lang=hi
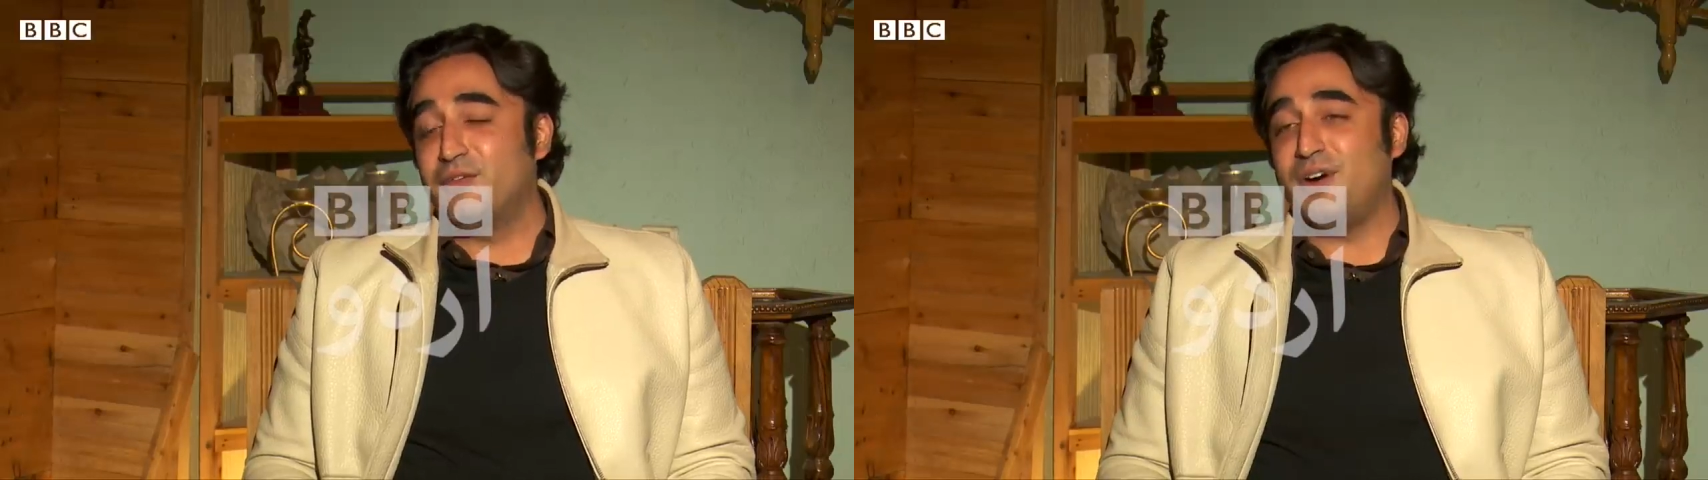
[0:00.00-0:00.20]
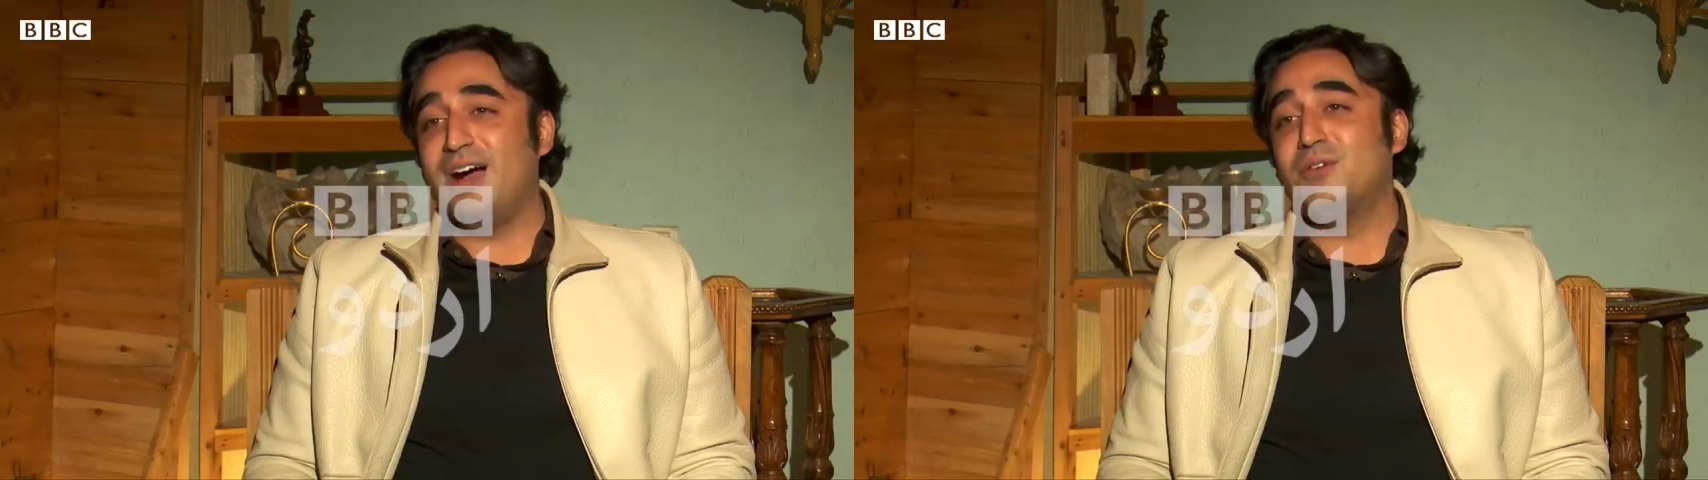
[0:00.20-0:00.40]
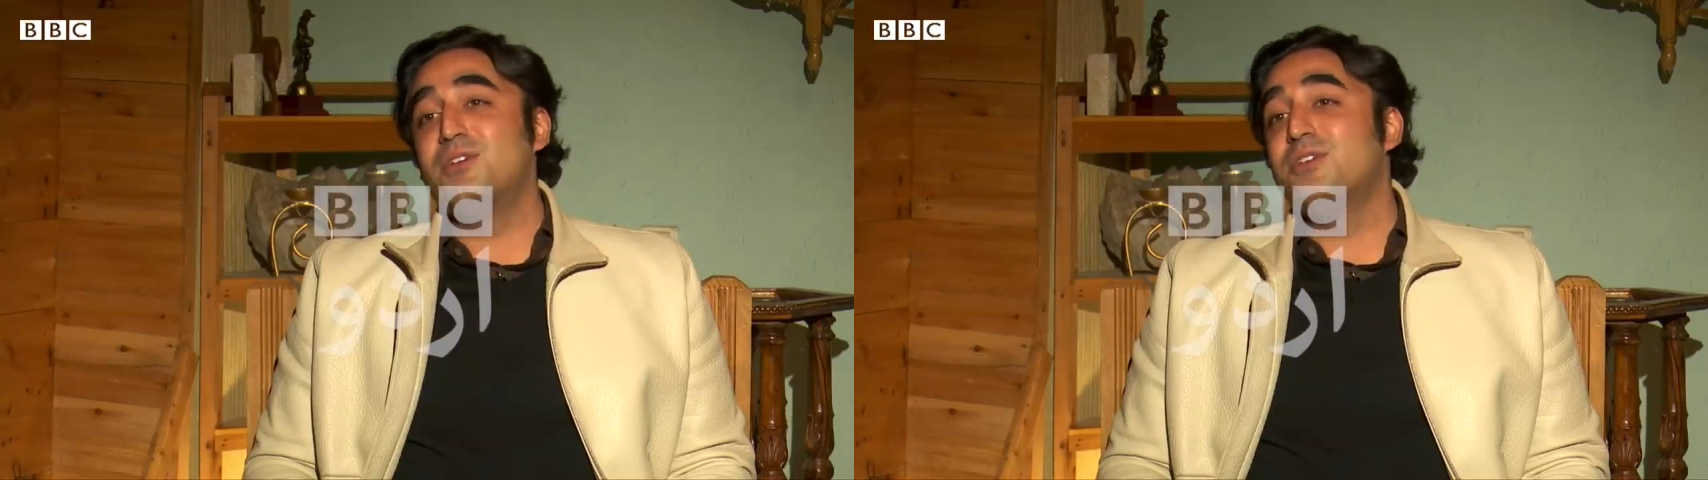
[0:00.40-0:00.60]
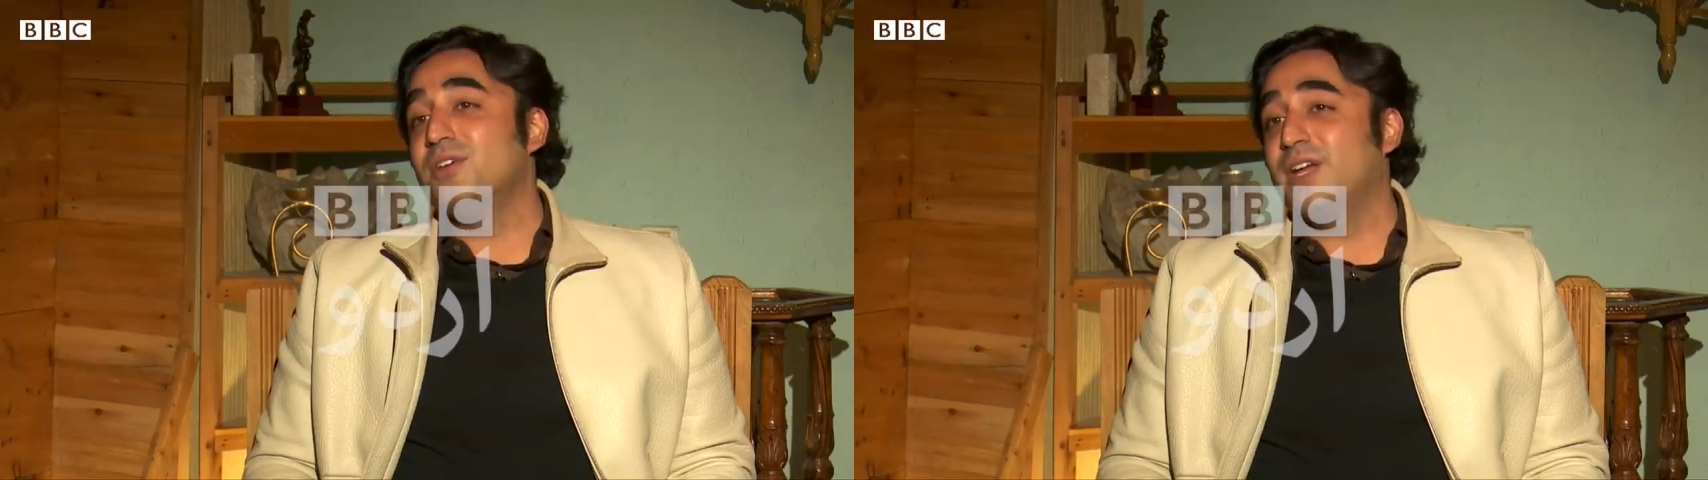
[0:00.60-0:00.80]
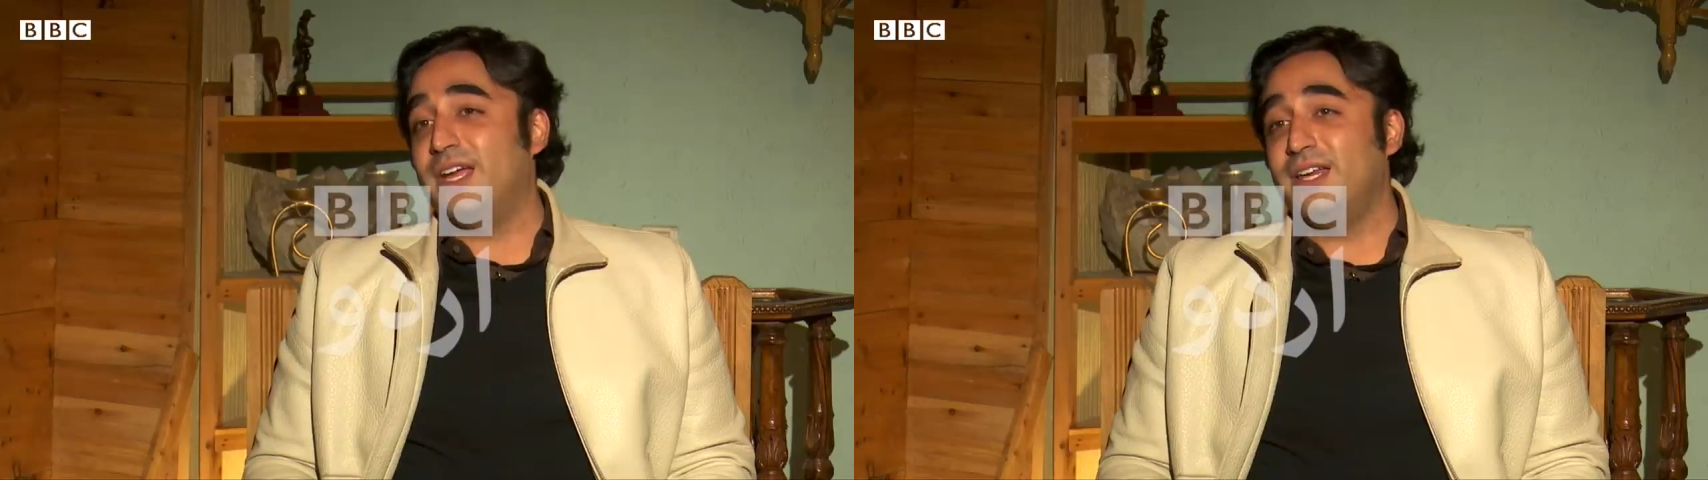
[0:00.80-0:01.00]
फॉर आवर्स
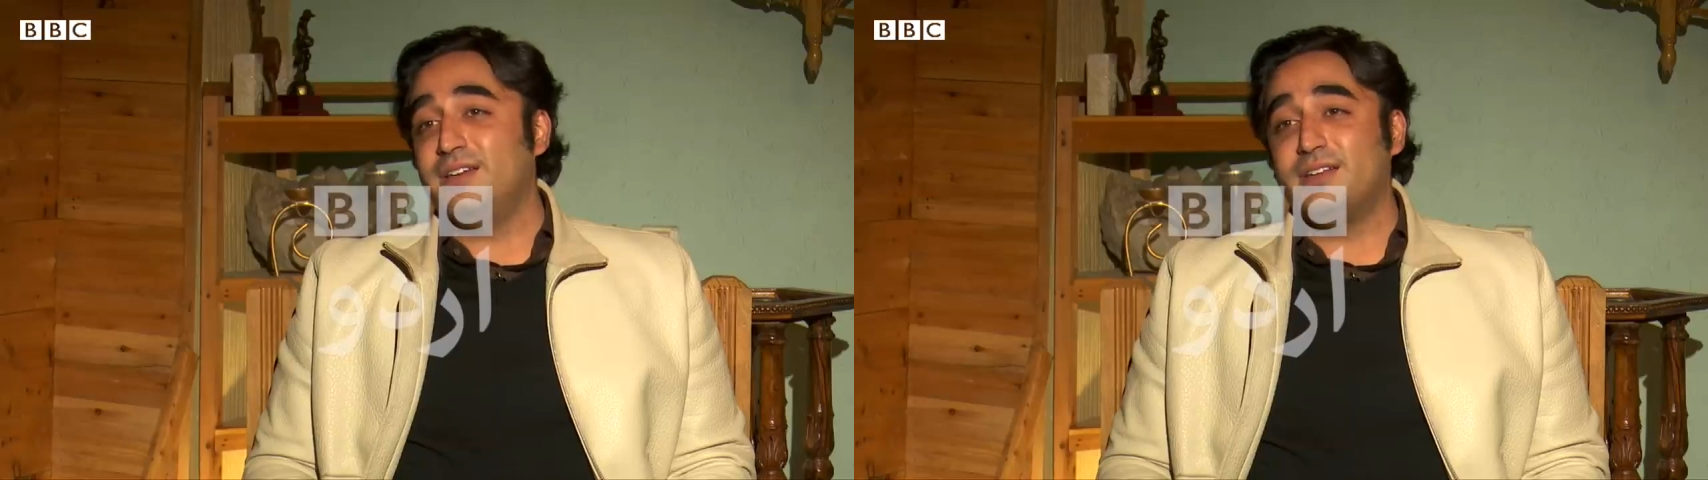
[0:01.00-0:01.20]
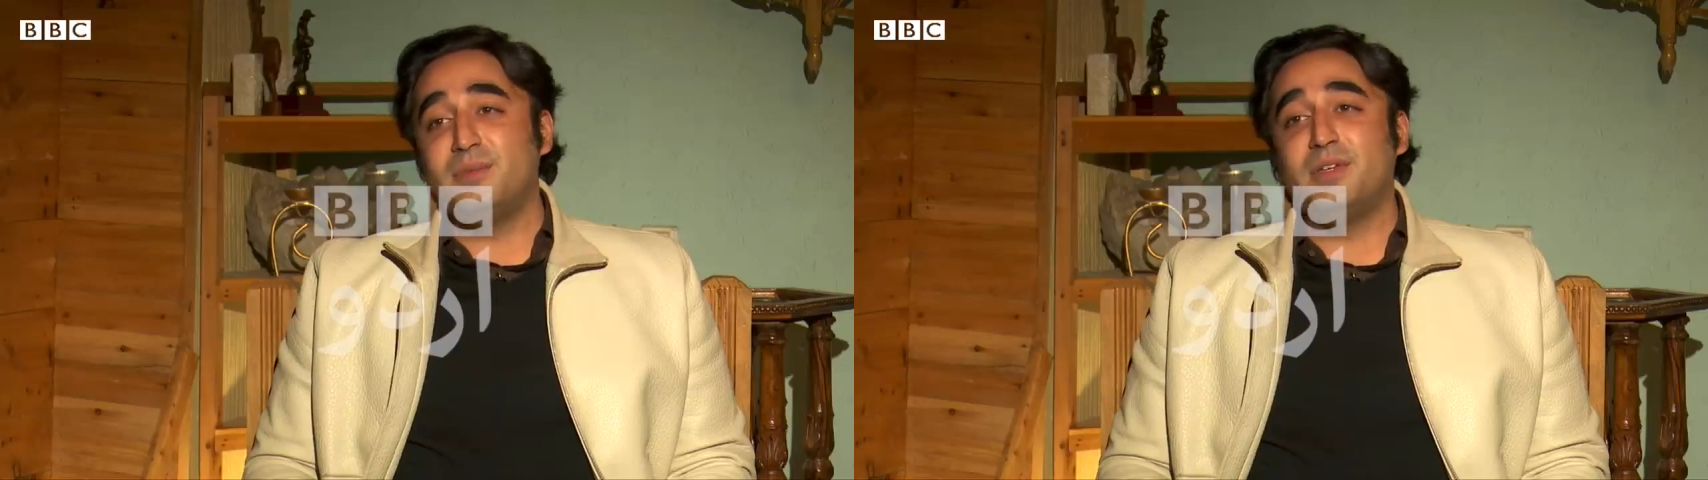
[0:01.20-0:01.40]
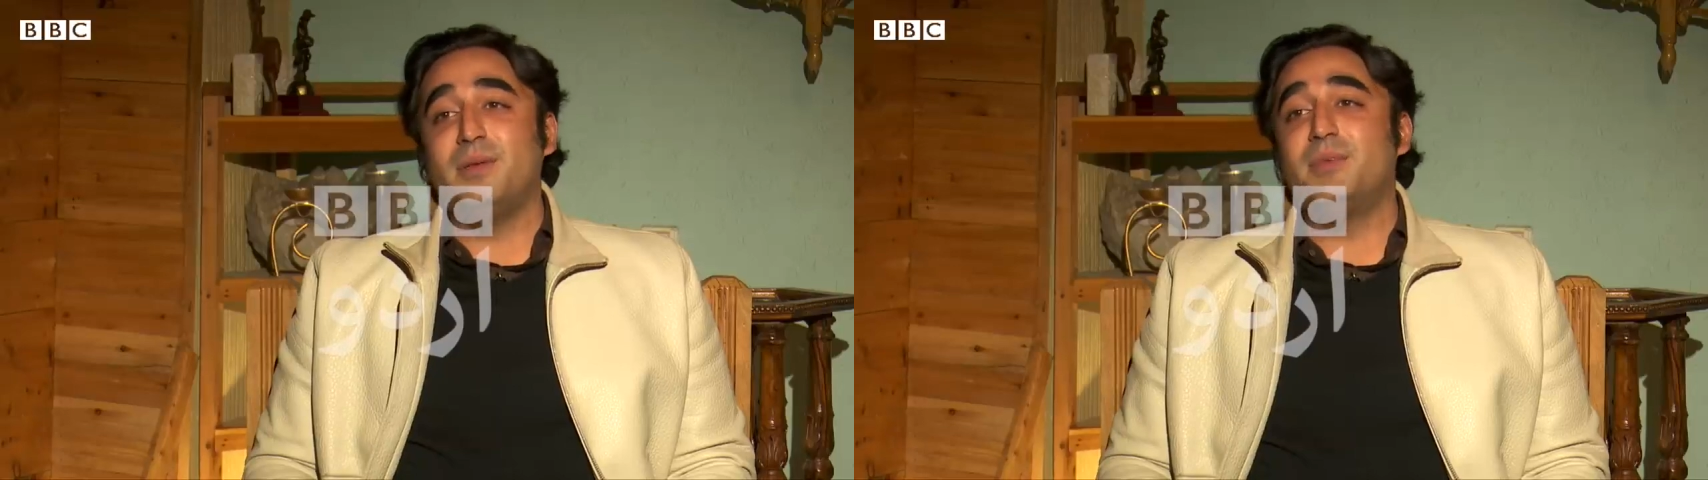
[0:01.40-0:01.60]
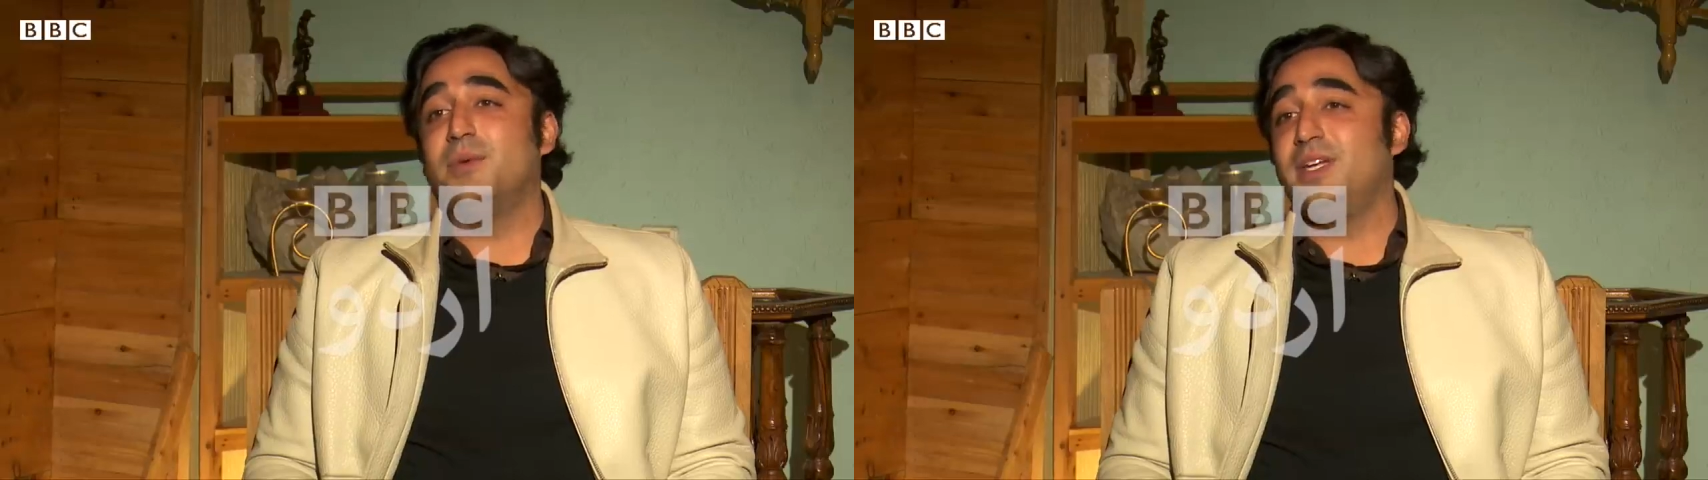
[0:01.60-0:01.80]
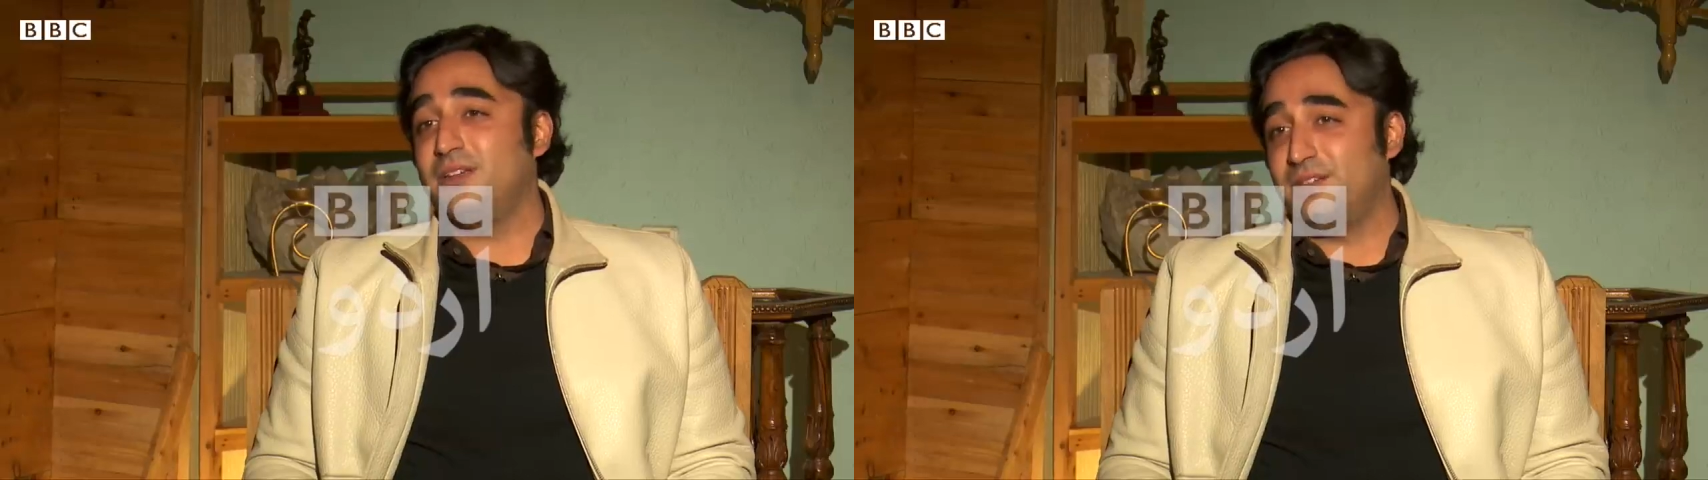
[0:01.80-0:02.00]
ऑन एंड समटाइम्स
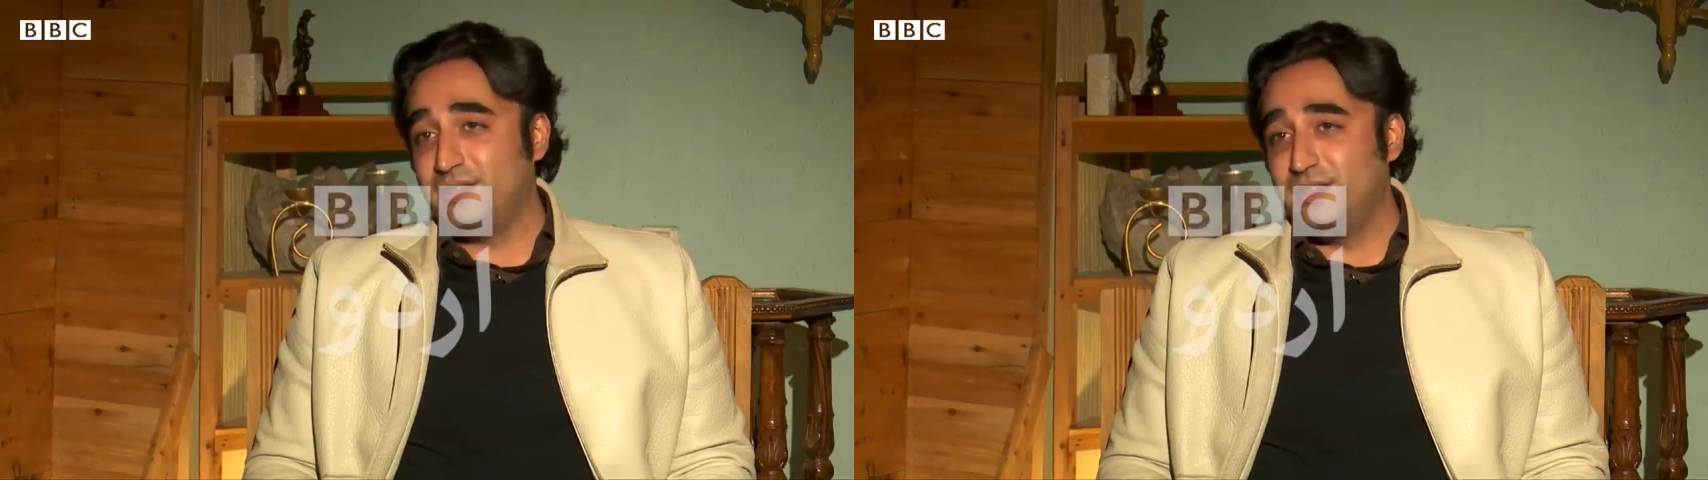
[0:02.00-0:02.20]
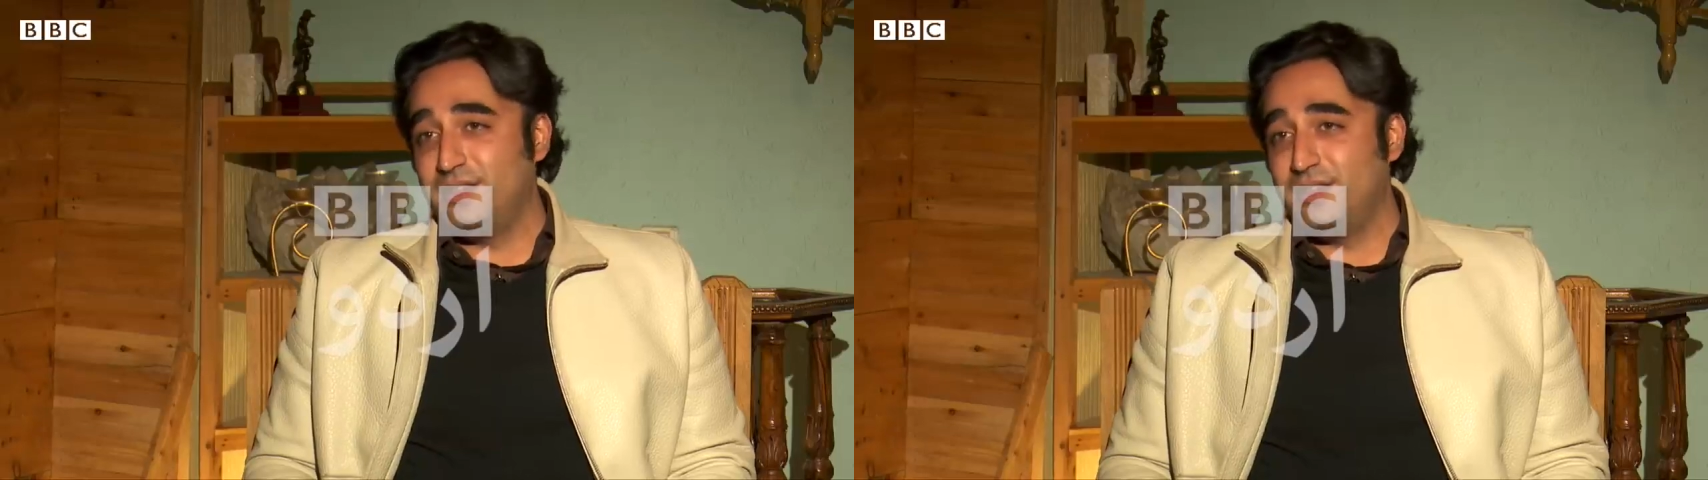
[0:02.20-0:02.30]
वीक्स